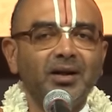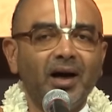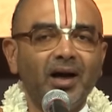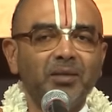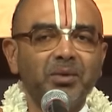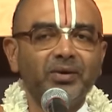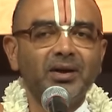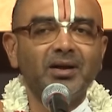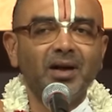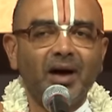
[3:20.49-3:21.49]
ஞானம்
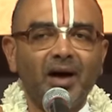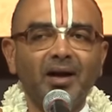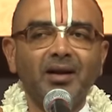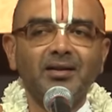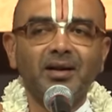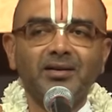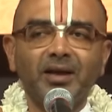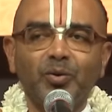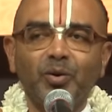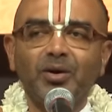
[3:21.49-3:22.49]
அவனுக்கு
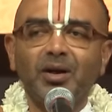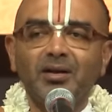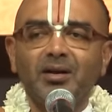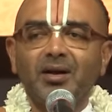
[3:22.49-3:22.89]
ஆனந்தத்தை கொடுக்கறது